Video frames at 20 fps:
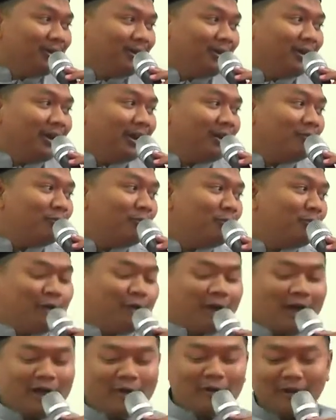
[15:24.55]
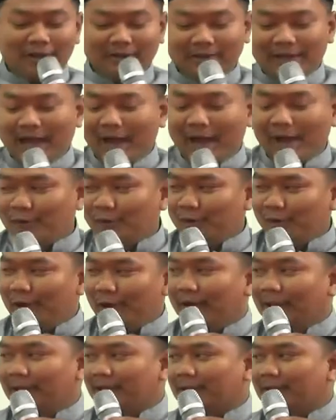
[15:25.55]
Orang mau doa awal tahun,
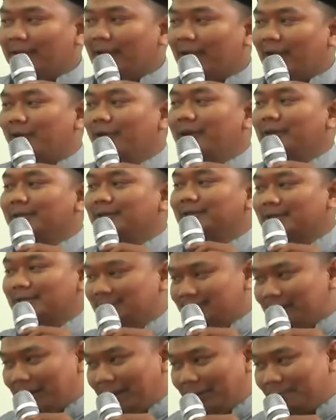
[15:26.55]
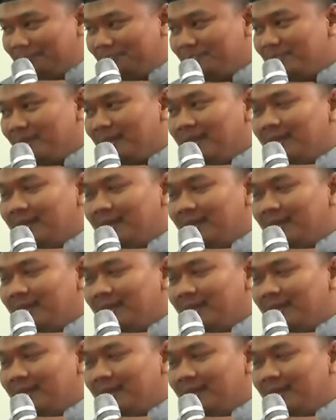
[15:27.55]
doa akhir tahun yang terserah.